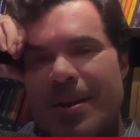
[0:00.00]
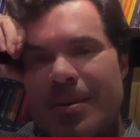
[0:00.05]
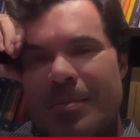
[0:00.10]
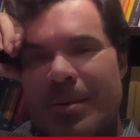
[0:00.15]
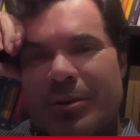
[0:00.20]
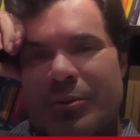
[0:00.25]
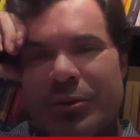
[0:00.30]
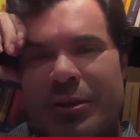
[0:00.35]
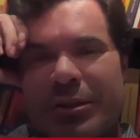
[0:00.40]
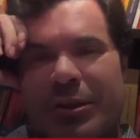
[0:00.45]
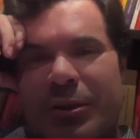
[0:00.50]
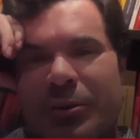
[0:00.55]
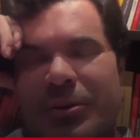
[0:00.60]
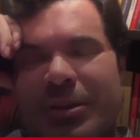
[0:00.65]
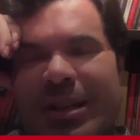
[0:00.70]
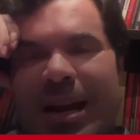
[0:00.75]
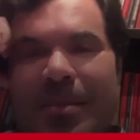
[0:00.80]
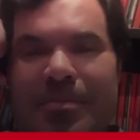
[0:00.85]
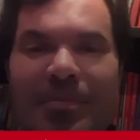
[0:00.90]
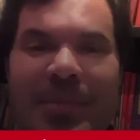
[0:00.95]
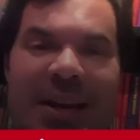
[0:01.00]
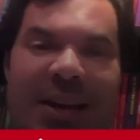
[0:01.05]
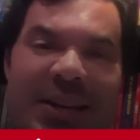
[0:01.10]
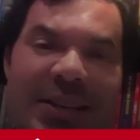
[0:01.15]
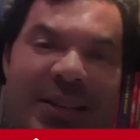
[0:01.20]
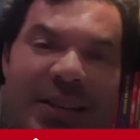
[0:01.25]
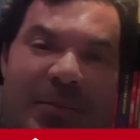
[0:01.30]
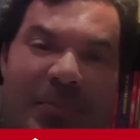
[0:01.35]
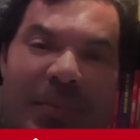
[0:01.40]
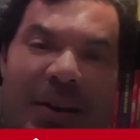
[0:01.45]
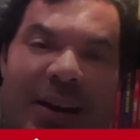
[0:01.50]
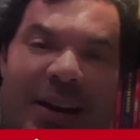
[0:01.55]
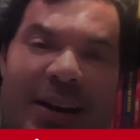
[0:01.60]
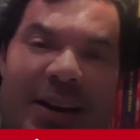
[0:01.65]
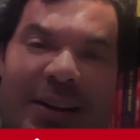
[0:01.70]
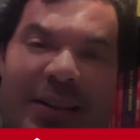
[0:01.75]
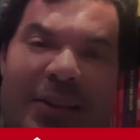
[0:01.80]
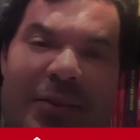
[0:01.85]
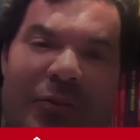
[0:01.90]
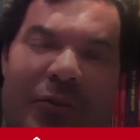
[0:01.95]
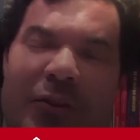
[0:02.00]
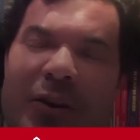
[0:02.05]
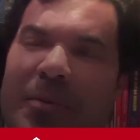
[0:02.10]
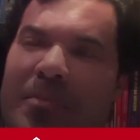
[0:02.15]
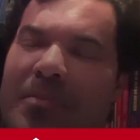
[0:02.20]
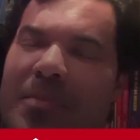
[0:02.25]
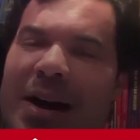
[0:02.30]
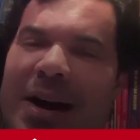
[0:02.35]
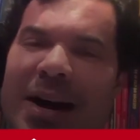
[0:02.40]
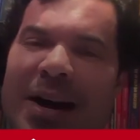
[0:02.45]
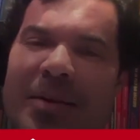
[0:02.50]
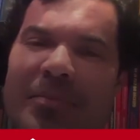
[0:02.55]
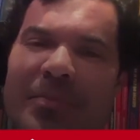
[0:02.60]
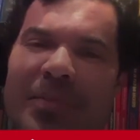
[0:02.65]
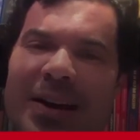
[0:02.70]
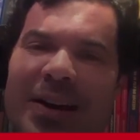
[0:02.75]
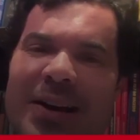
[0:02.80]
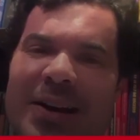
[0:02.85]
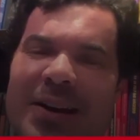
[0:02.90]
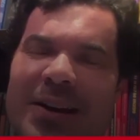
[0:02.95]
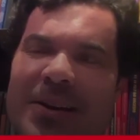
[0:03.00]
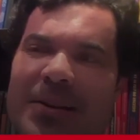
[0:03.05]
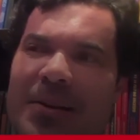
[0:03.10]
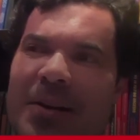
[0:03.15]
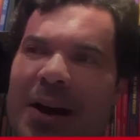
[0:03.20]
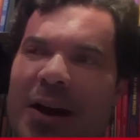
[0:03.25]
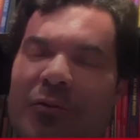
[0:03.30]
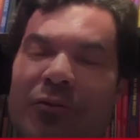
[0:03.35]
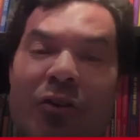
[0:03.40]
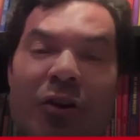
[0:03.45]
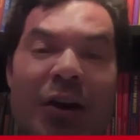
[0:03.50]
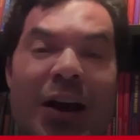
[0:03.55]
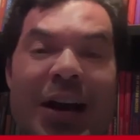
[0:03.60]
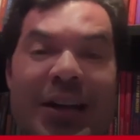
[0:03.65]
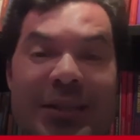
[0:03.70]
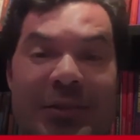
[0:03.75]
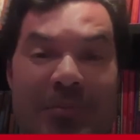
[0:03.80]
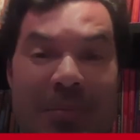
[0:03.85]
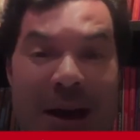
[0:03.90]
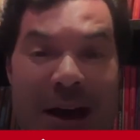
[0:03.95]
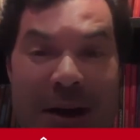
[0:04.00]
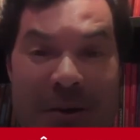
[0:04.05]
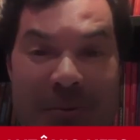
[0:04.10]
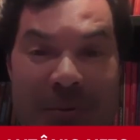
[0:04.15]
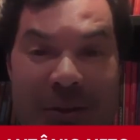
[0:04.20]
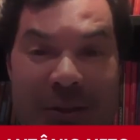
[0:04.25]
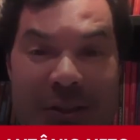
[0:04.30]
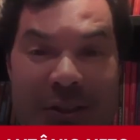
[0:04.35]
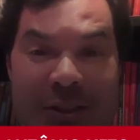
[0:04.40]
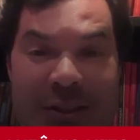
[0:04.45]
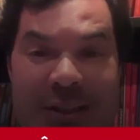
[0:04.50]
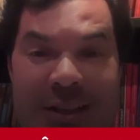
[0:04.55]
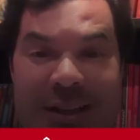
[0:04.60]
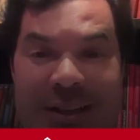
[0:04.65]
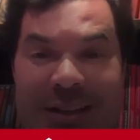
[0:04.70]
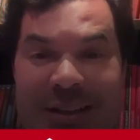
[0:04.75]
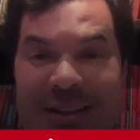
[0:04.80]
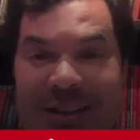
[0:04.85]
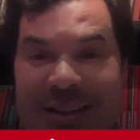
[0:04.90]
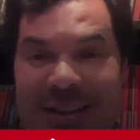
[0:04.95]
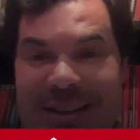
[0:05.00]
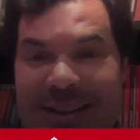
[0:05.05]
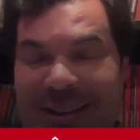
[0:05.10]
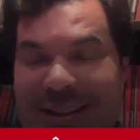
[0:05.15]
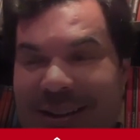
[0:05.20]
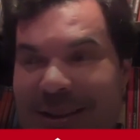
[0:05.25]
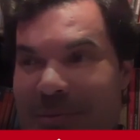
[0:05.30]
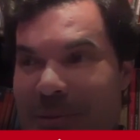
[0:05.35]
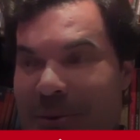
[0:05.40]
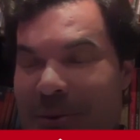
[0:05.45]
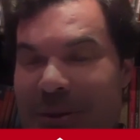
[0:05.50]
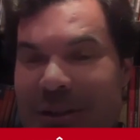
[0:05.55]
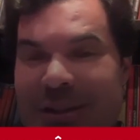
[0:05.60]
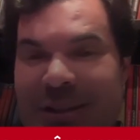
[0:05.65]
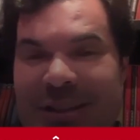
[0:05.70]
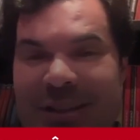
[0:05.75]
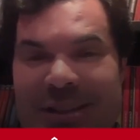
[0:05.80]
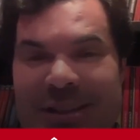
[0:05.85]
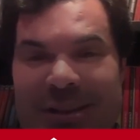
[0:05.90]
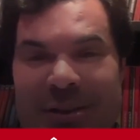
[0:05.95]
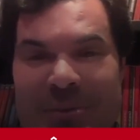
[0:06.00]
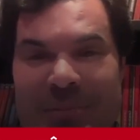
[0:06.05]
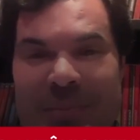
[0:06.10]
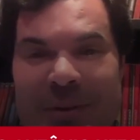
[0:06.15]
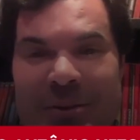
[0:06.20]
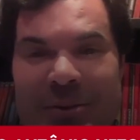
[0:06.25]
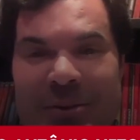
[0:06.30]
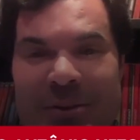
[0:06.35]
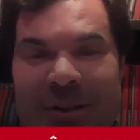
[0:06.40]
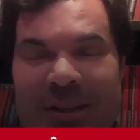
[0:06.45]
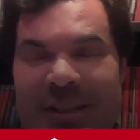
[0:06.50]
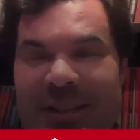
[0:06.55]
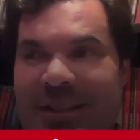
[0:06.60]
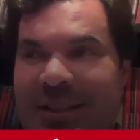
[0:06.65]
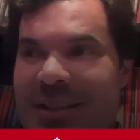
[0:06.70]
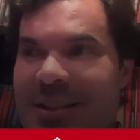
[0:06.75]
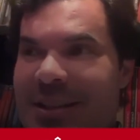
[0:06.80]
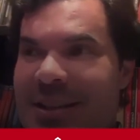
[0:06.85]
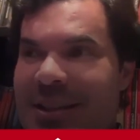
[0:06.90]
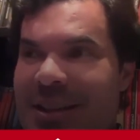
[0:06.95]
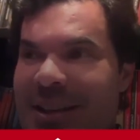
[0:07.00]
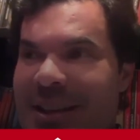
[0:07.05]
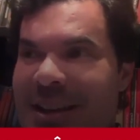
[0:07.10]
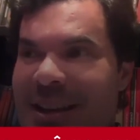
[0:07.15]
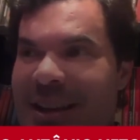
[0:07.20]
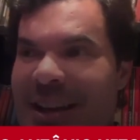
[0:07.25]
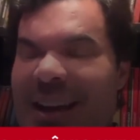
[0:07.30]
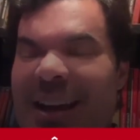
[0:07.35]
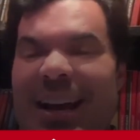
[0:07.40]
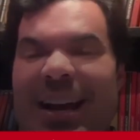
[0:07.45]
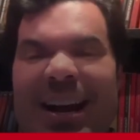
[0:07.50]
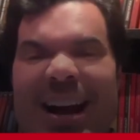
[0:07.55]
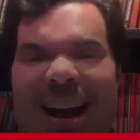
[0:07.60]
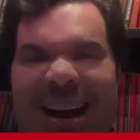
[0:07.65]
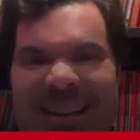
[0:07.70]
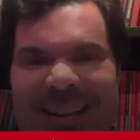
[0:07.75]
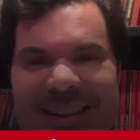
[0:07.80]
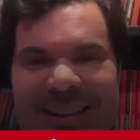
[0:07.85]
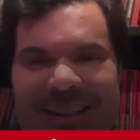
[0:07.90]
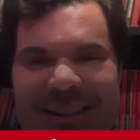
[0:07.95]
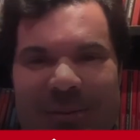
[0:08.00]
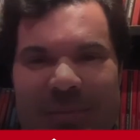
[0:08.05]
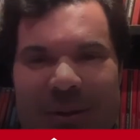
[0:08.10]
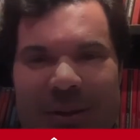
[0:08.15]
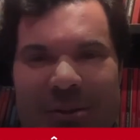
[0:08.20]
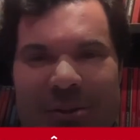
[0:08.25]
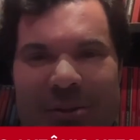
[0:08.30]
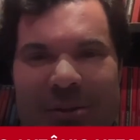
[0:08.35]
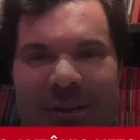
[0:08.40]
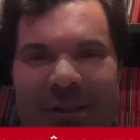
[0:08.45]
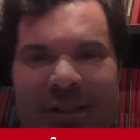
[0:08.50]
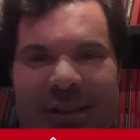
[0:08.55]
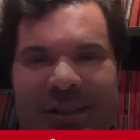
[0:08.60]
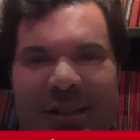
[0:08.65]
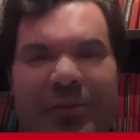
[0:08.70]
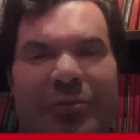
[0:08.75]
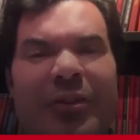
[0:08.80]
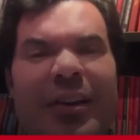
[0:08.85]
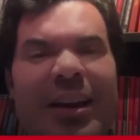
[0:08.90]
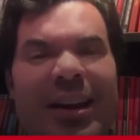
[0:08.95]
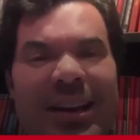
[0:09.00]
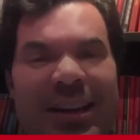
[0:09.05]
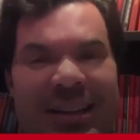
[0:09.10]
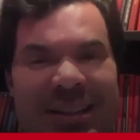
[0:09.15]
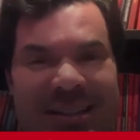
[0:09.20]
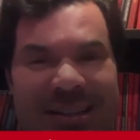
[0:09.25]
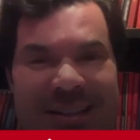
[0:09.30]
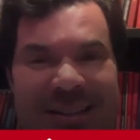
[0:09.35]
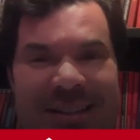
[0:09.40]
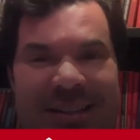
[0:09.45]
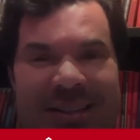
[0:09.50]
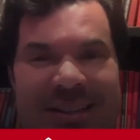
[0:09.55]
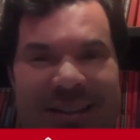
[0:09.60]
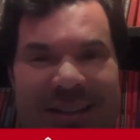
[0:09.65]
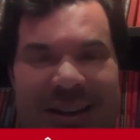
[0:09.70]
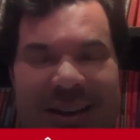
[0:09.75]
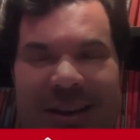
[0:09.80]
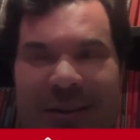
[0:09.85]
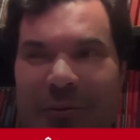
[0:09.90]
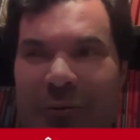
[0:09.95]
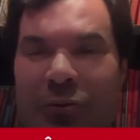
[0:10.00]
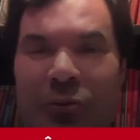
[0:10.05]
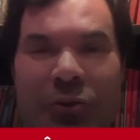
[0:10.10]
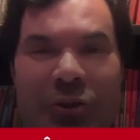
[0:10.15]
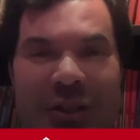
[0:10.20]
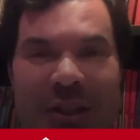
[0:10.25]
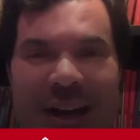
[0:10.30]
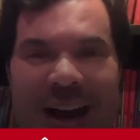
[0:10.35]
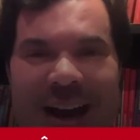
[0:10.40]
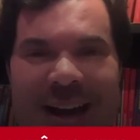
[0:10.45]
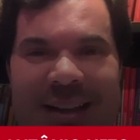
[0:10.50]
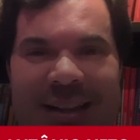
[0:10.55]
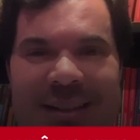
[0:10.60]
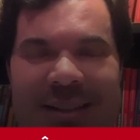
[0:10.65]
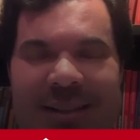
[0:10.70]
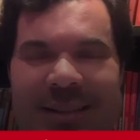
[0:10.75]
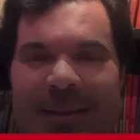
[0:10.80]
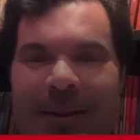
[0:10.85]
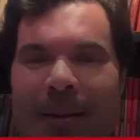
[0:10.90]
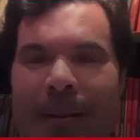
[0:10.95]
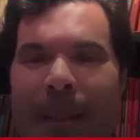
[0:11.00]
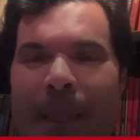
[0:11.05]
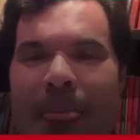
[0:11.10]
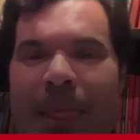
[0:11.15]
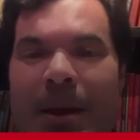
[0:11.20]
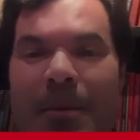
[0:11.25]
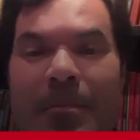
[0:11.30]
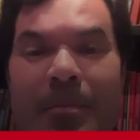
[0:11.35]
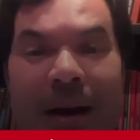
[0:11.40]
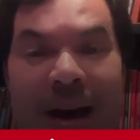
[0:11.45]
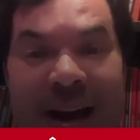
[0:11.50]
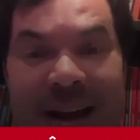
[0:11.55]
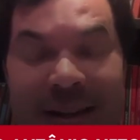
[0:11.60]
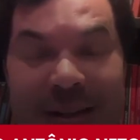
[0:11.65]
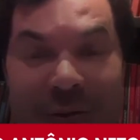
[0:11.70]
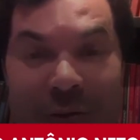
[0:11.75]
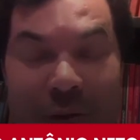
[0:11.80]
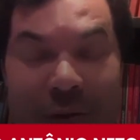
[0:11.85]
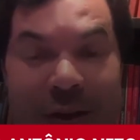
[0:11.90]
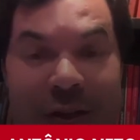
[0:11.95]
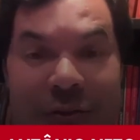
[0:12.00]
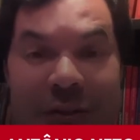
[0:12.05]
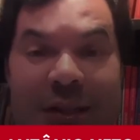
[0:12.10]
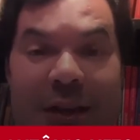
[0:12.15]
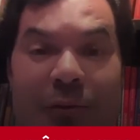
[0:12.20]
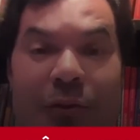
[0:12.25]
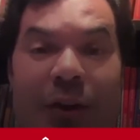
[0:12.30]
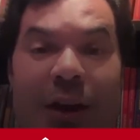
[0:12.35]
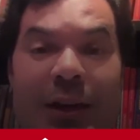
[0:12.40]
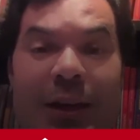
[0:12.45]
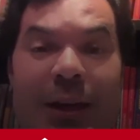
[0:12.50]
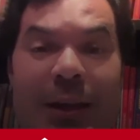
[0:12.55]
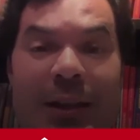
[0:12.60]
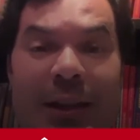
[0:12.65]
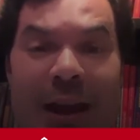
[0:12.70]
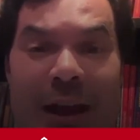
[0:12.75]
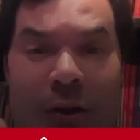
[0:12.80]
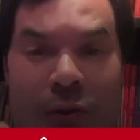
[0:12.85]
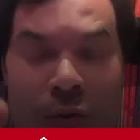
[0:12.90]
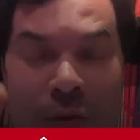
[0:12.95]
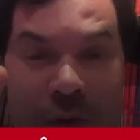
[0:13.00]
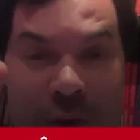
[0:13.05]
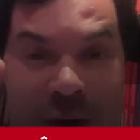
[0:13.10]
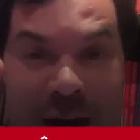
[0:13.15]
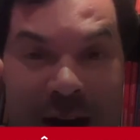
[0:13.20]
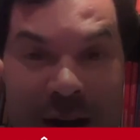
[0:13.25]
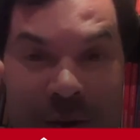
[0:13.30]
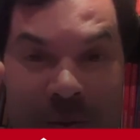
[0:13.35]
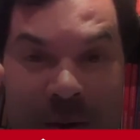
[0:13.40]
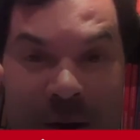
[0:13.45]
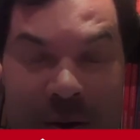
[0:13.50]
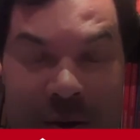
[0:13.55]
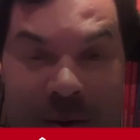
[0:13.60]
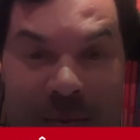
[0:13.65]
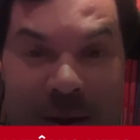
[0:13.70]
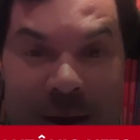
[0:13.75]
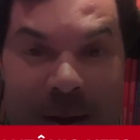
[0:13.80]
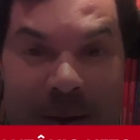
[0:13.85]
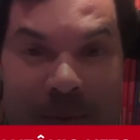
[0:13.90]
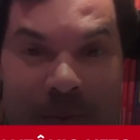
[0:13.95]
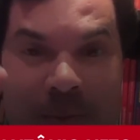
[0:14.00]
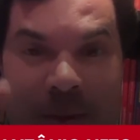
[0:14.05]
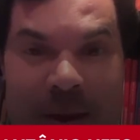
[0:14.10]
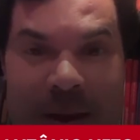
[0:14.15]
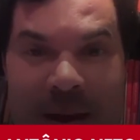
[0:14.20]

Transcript: pessoas que usam a mídia para difamar, para afogar as mágoas, né? Pessoas são pessoas ingratas, pessoas infelizes, né, frustradas. Mas eu vou fazer um desafio aqui. Tem um falando mal de mim.